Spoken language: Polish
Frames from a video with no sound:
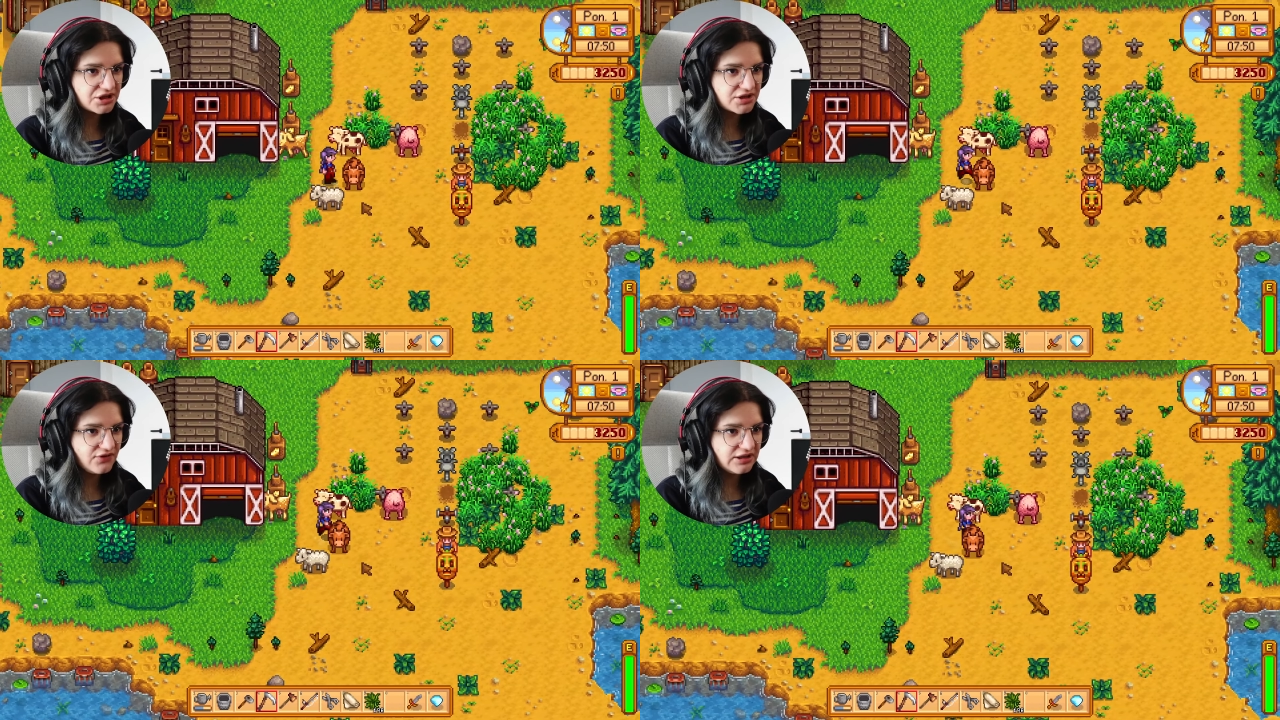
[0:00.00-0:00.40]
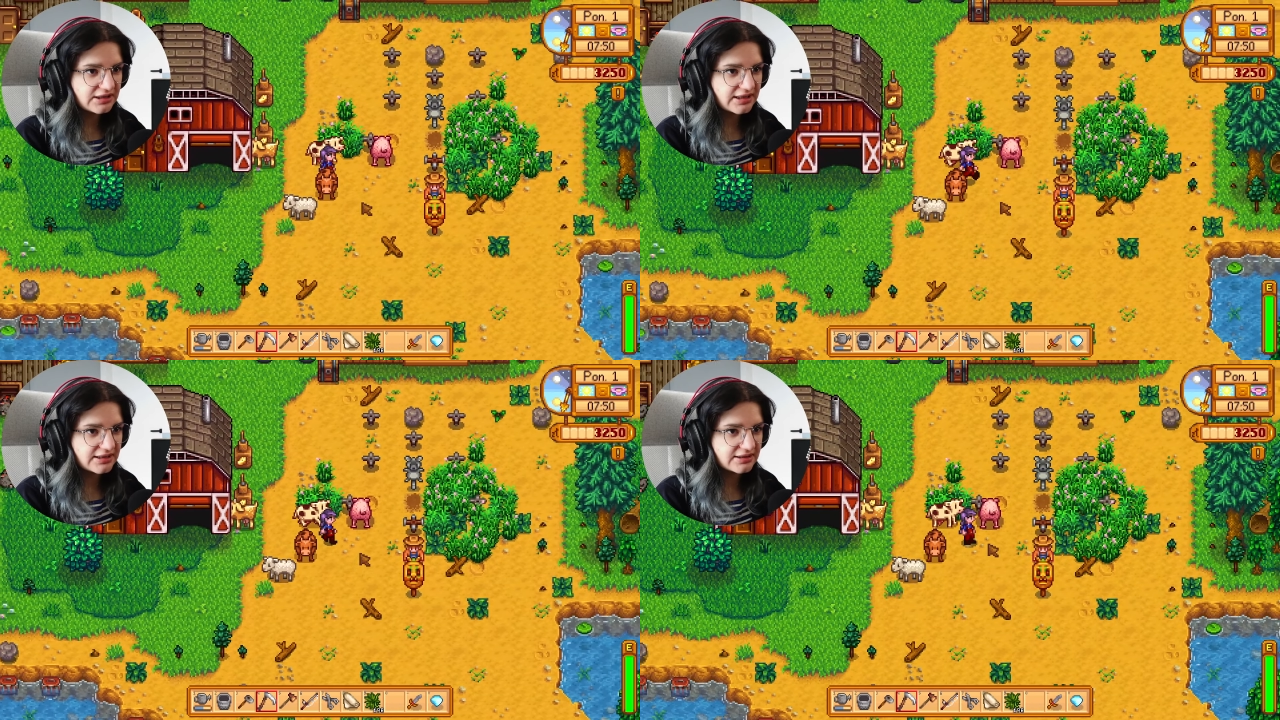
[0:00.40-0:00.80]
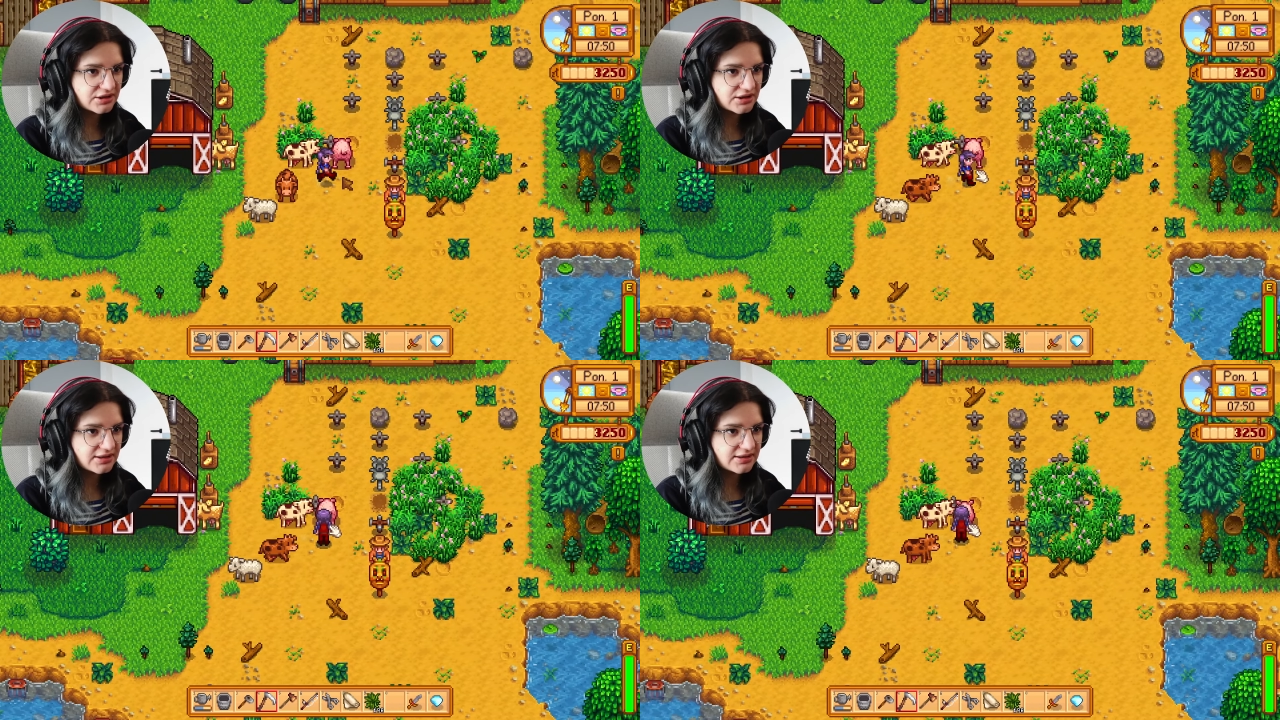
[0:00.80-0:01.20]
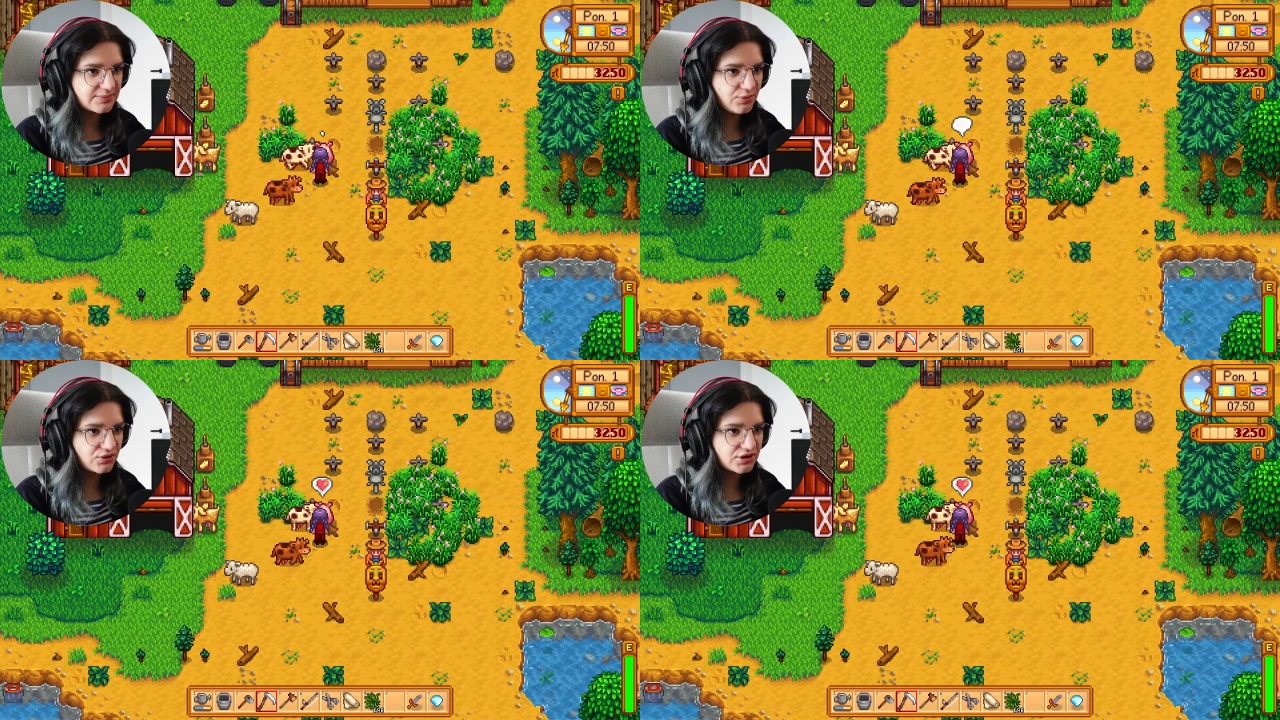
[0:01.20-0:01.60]
świnkę, także
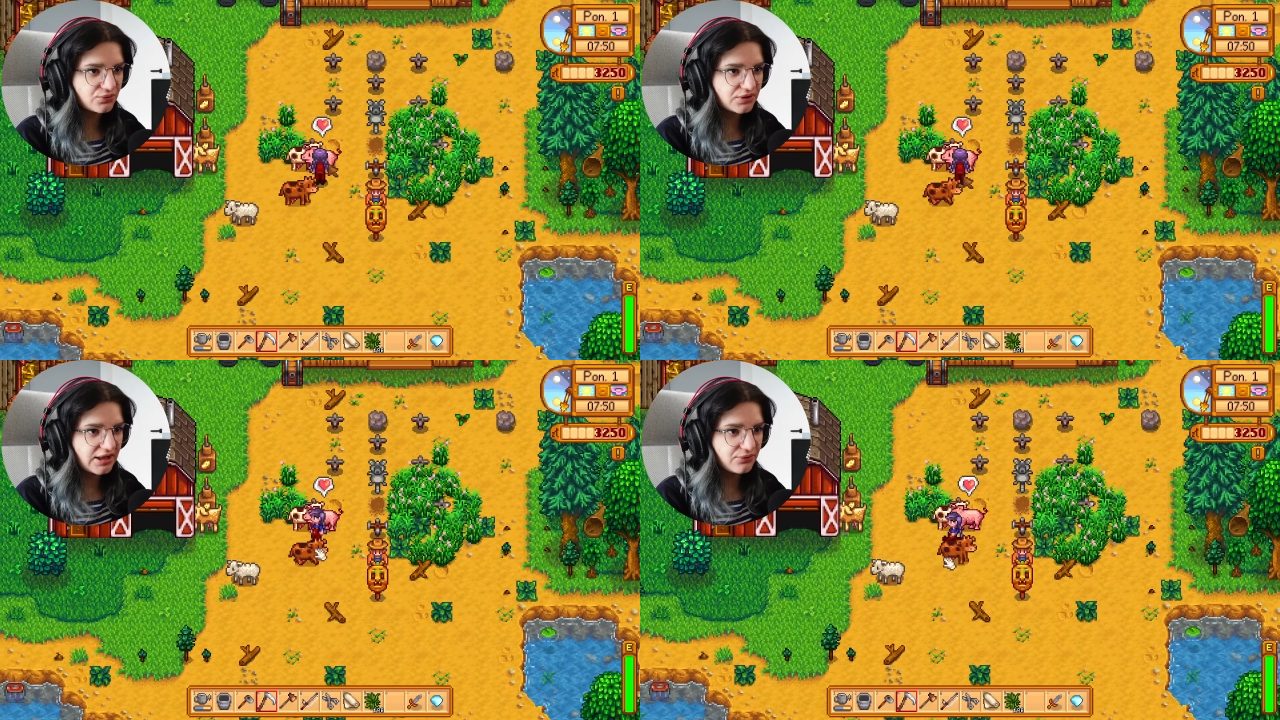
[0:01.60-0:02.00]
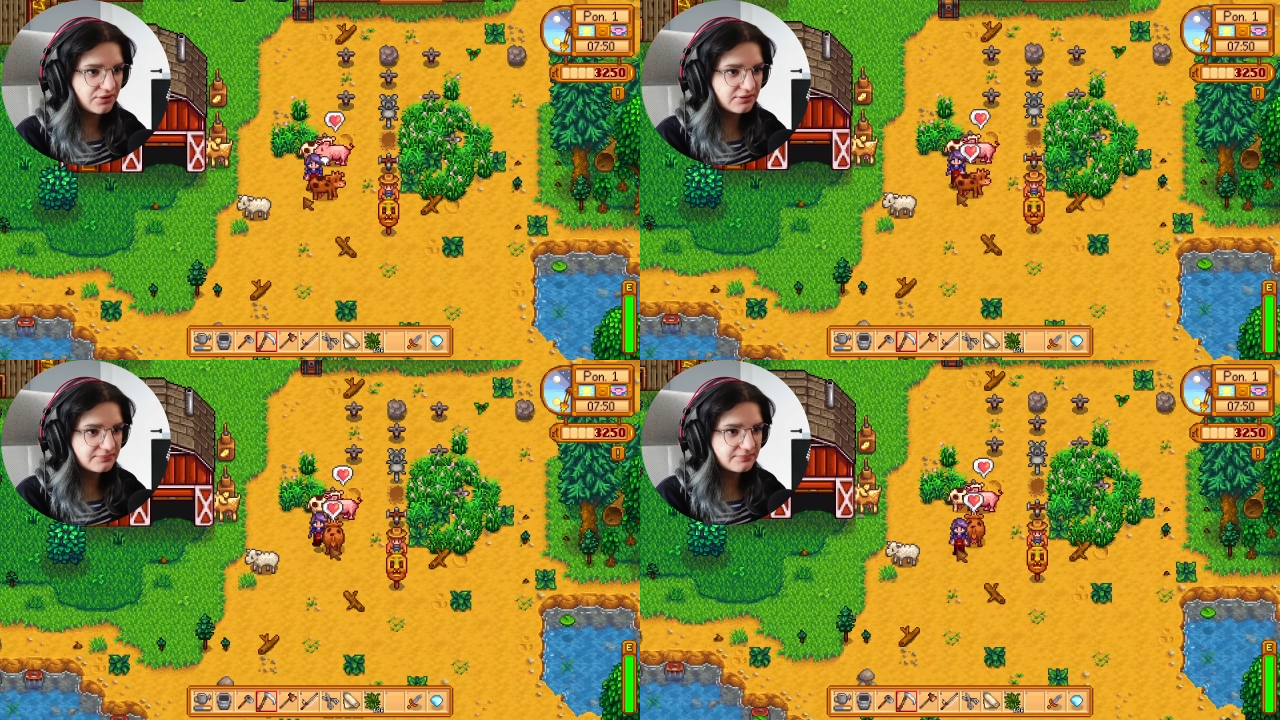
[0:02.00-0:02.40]
sporo się udało.